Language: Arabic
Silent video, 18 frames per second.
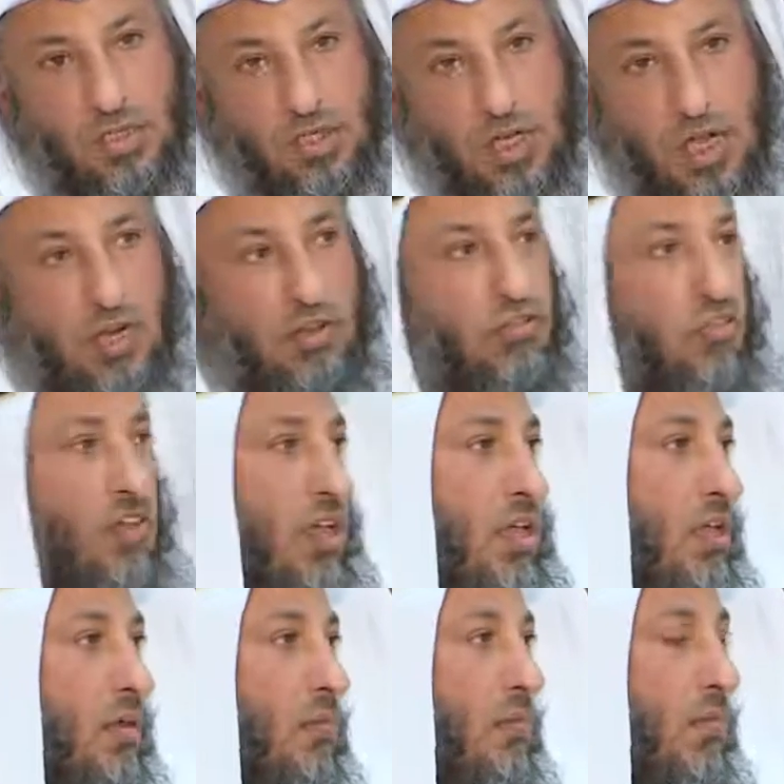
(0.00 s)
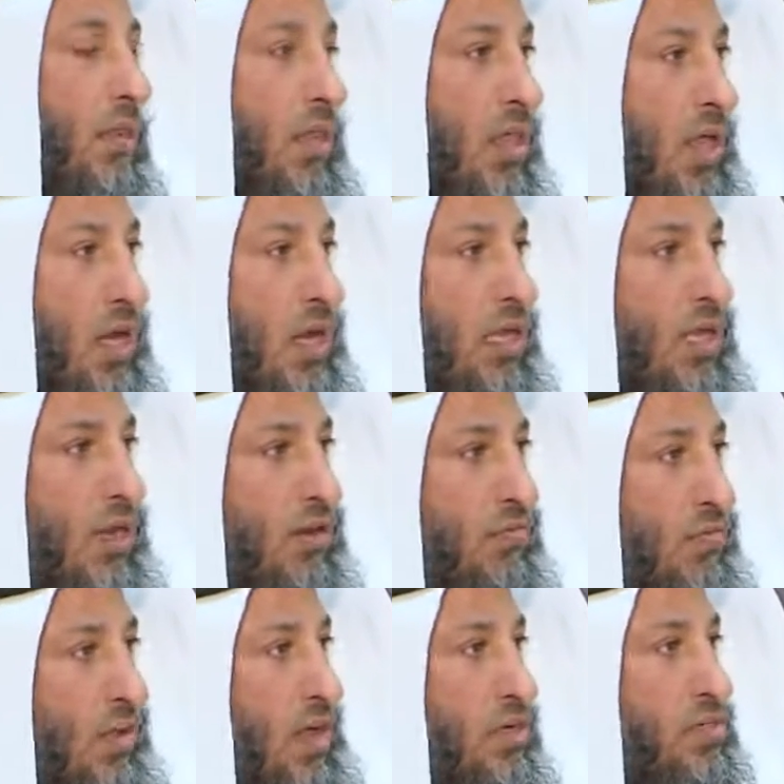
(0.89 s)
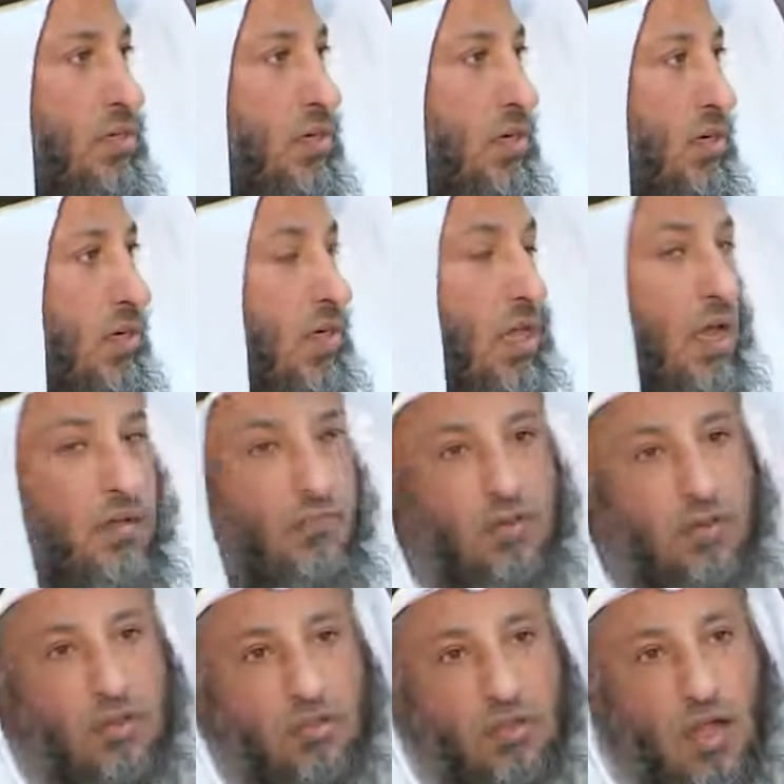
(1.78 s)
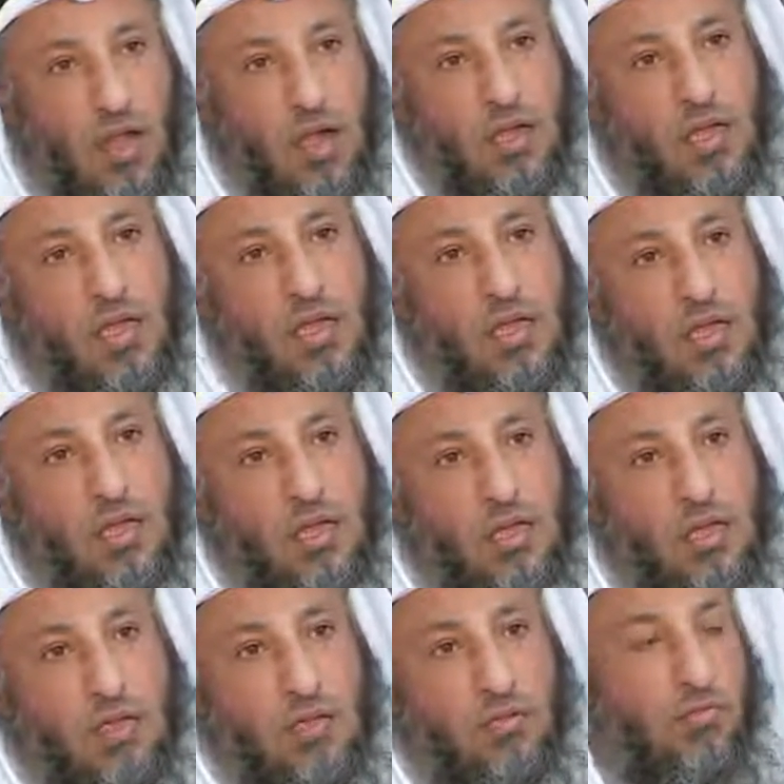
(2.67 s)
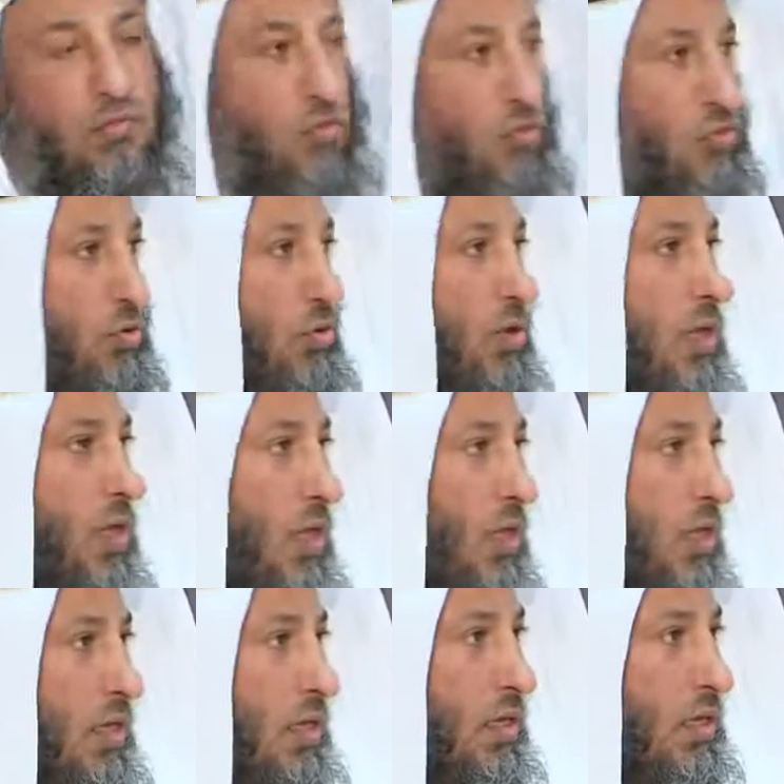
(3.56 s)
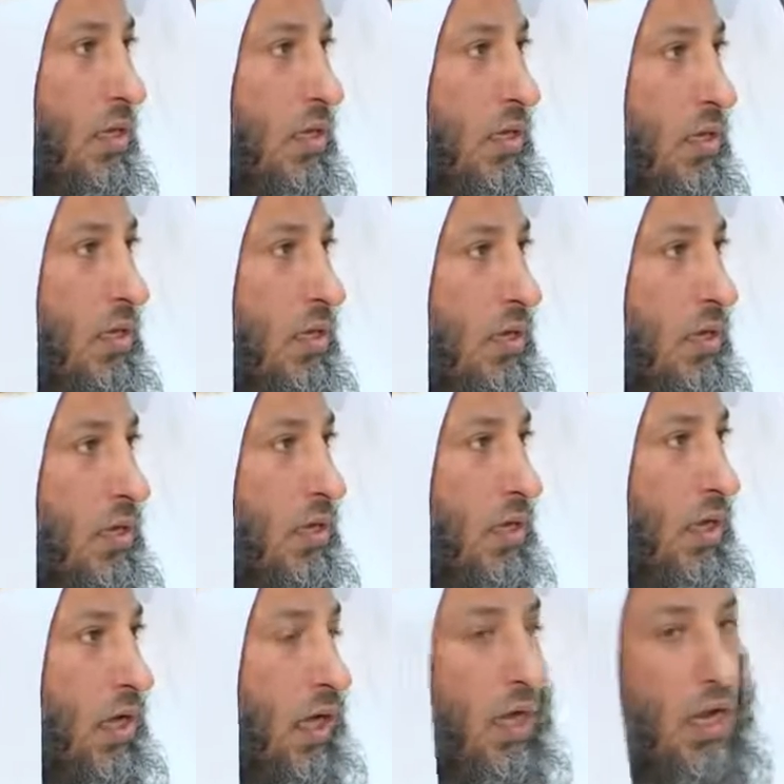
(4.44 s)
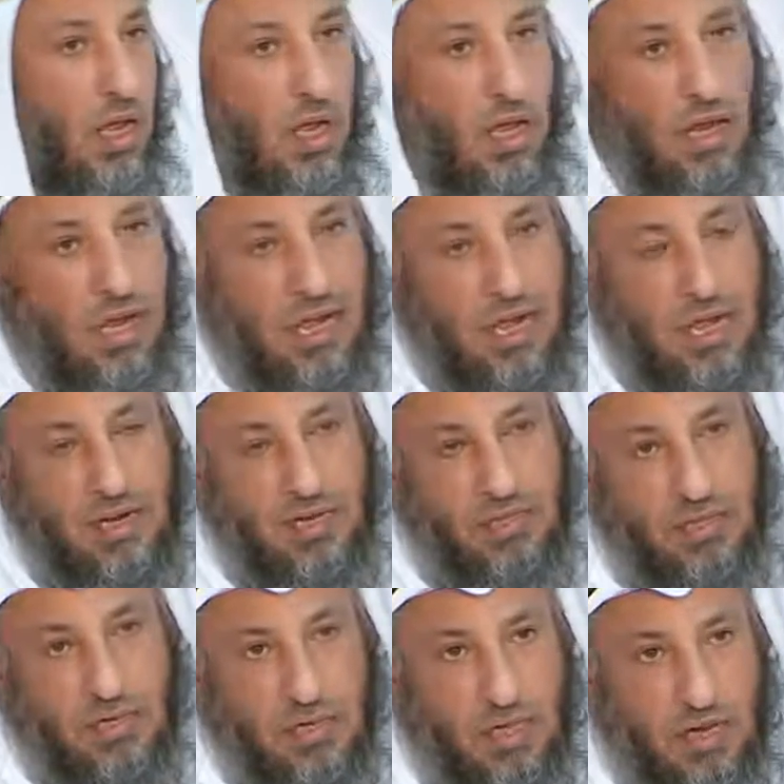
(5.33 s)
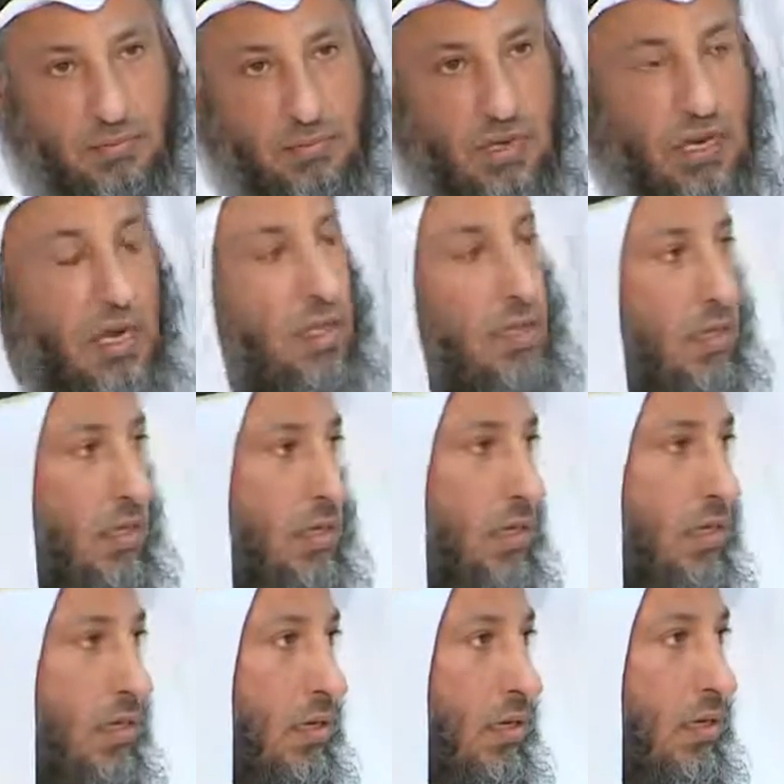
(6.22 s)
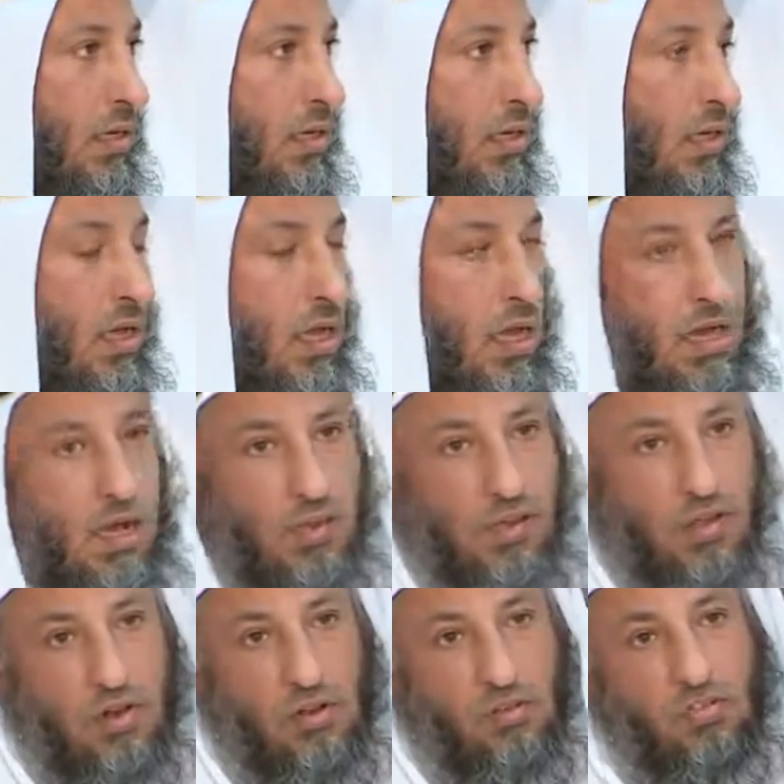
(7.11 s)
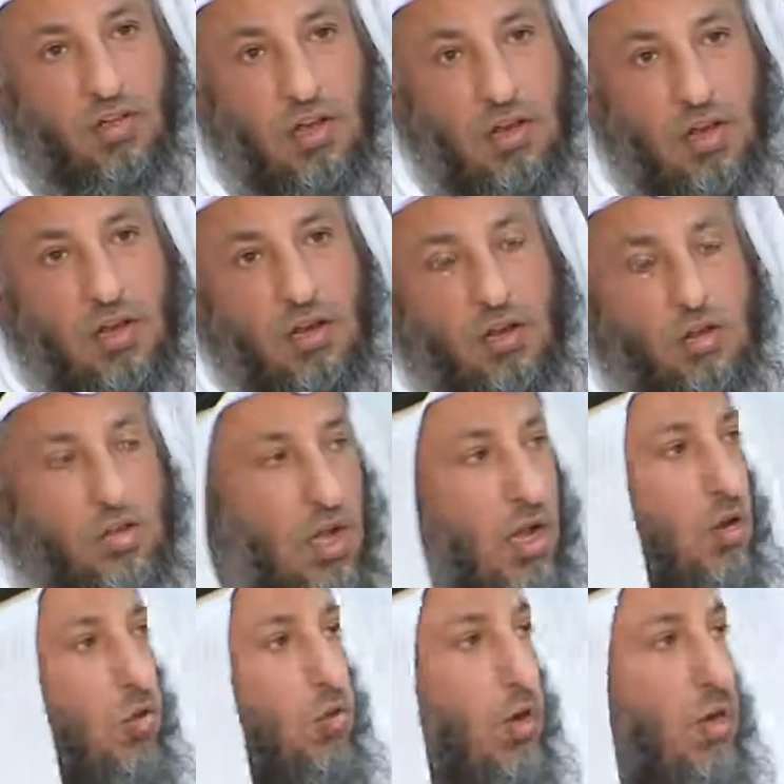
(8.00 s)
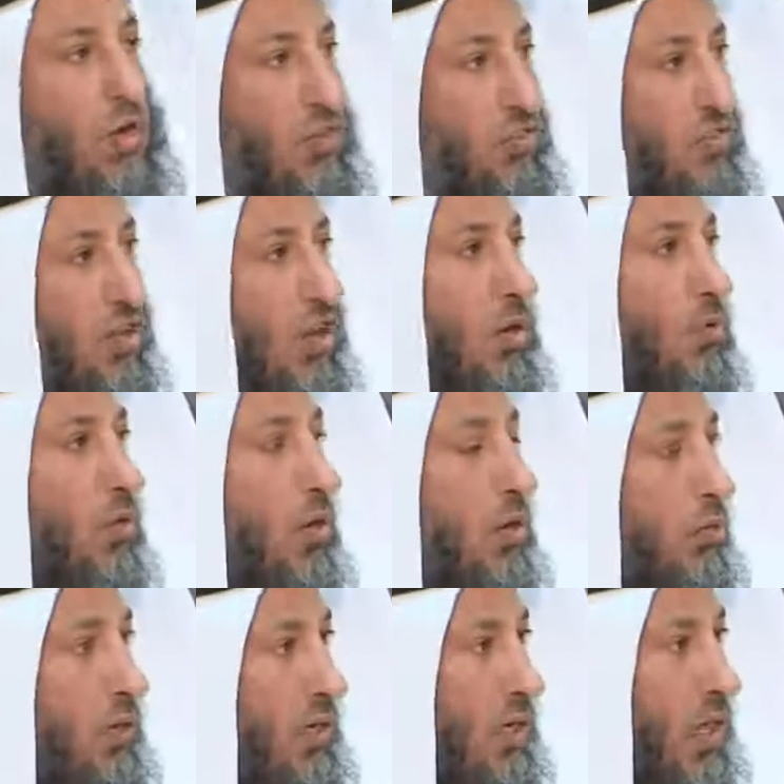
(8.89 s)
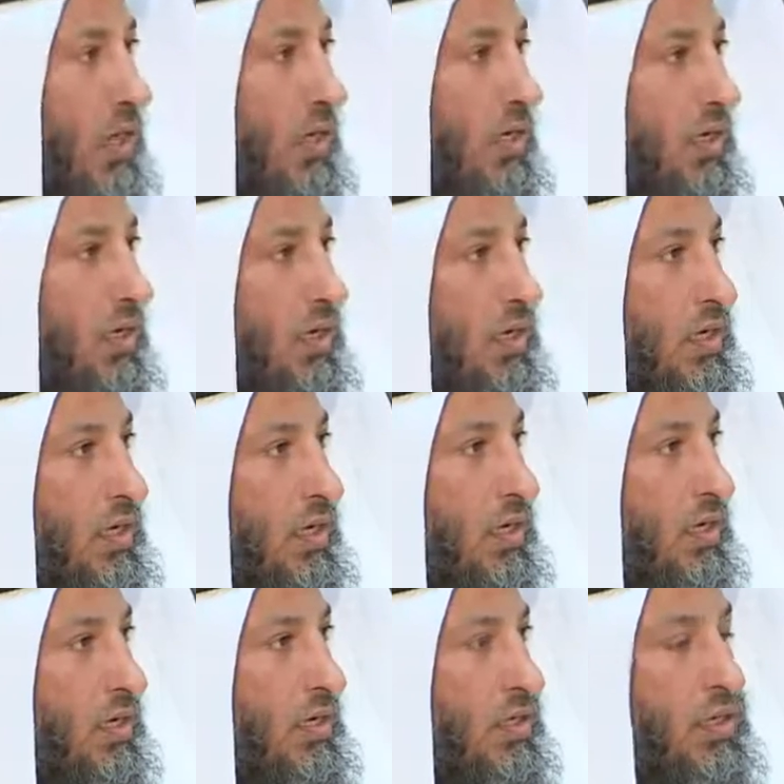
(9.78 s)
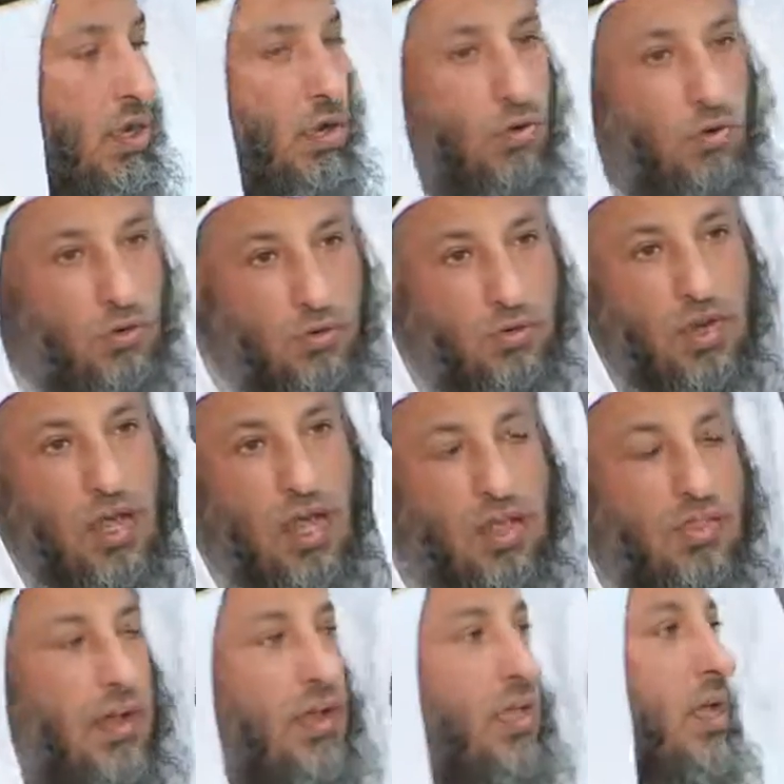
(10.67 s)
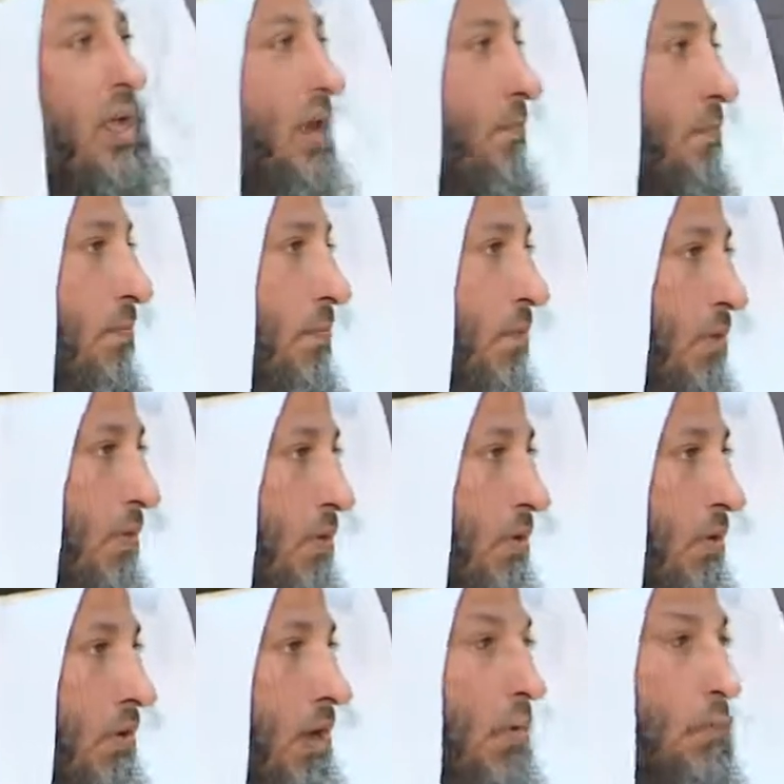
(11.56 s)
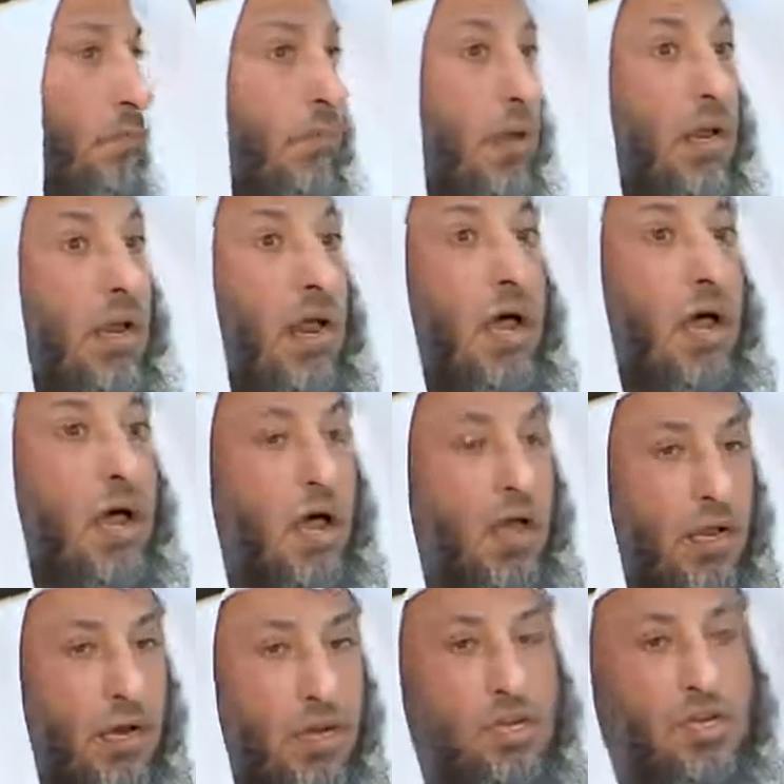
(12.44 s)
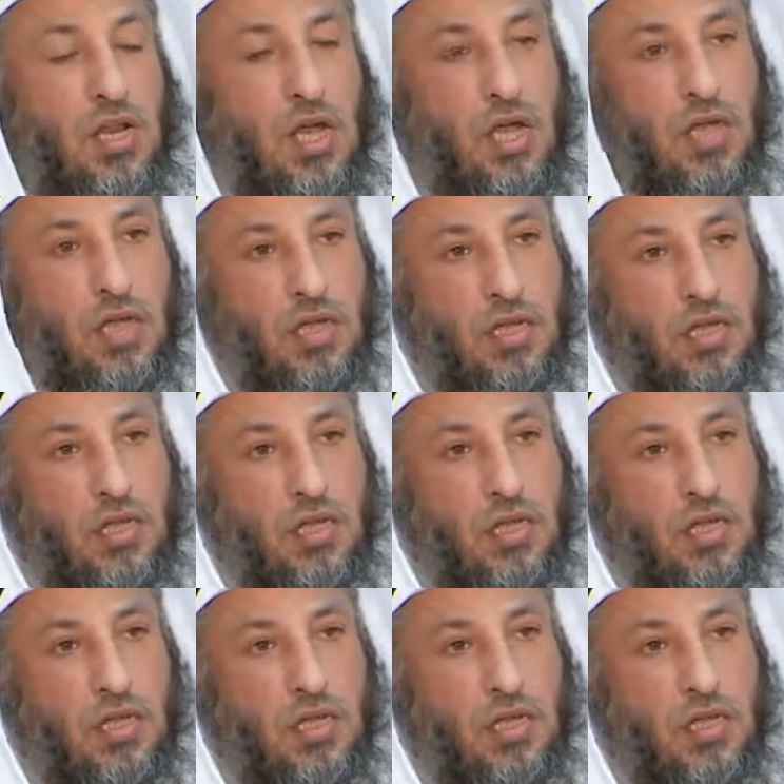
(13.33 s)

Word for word: شرسة من ذلك الفاجر الكافر الطاغية في سوريا على أهل تلك البلاد الذين صار الرجال والنساء والولدان يقولون هذا الكلام ربنا أخرجنا